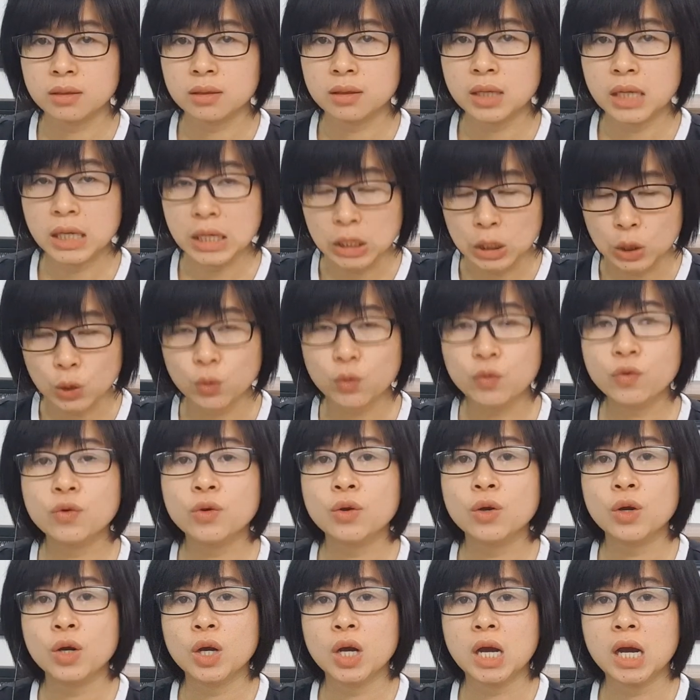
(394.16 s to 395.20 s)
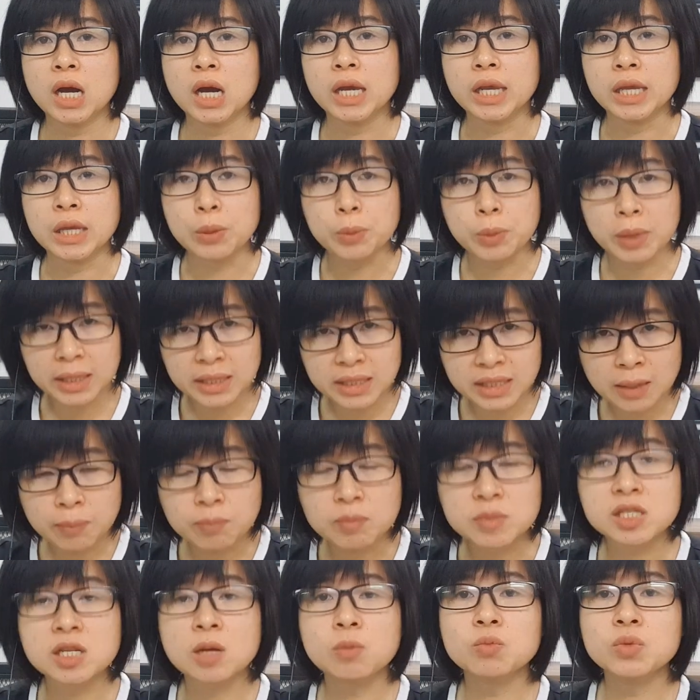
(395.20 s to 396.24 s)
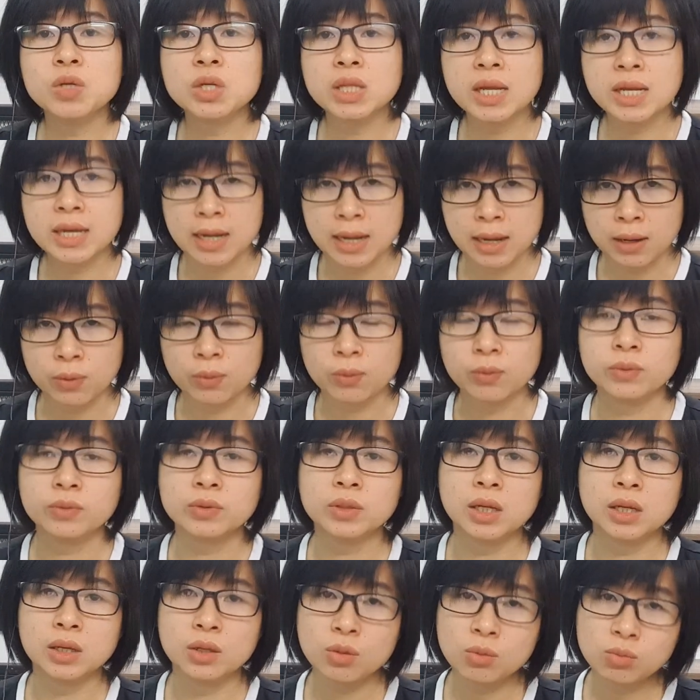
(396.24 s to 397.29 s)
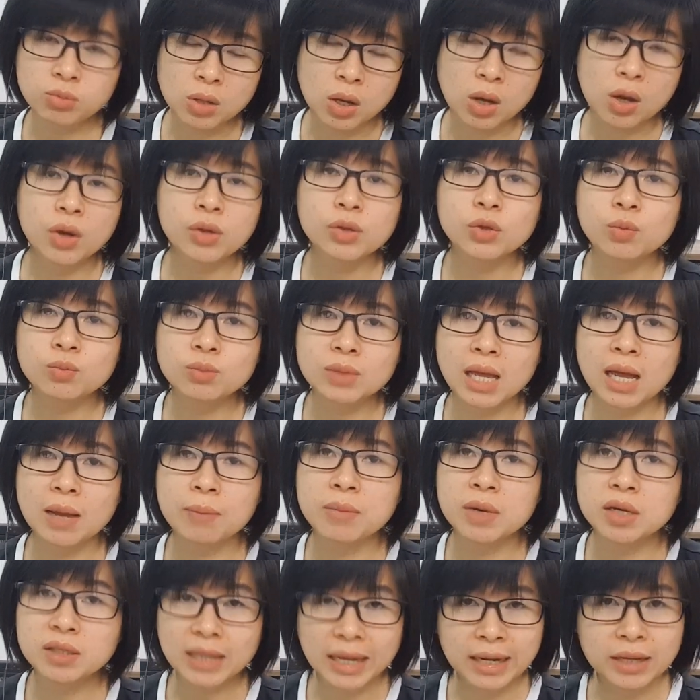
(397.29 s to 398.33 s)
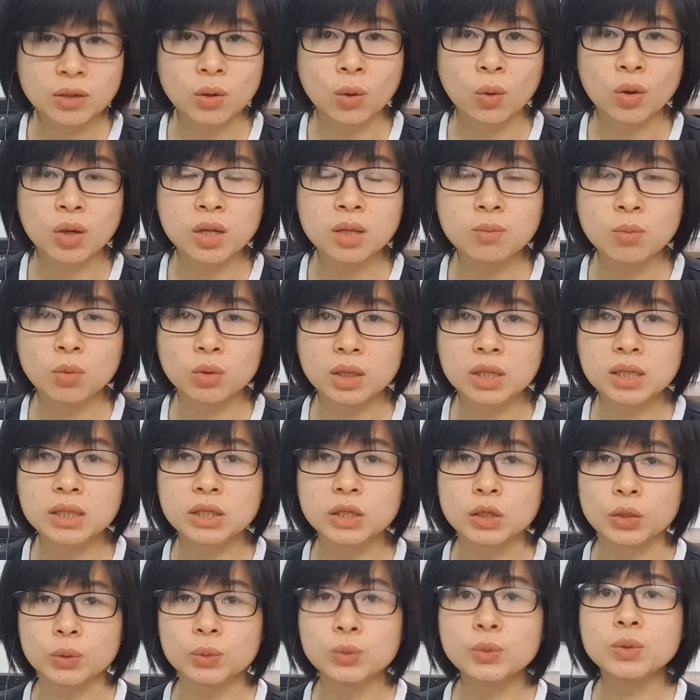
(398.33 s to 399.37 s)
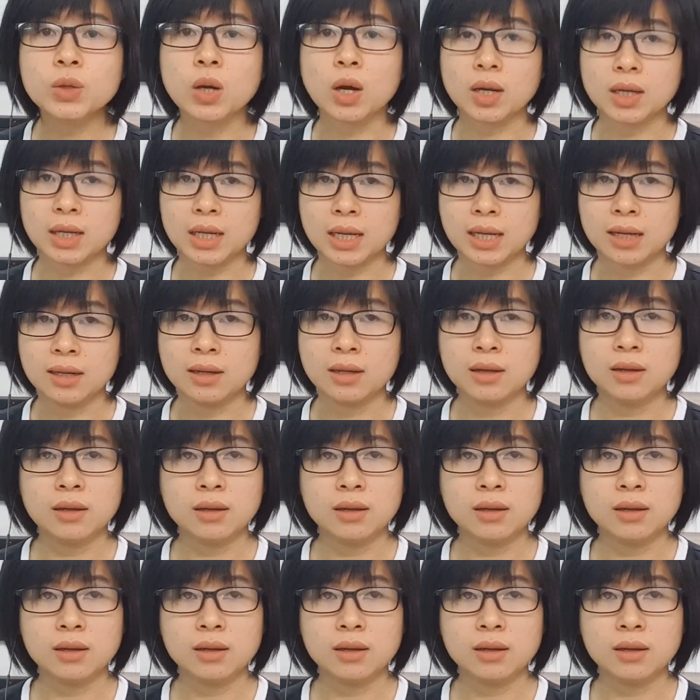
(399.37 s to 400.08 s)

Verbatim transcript: hiểu cách chăm sóc như thế nào, thì lúc đó chúng ta mới thay đổi một cái kiểu gọi là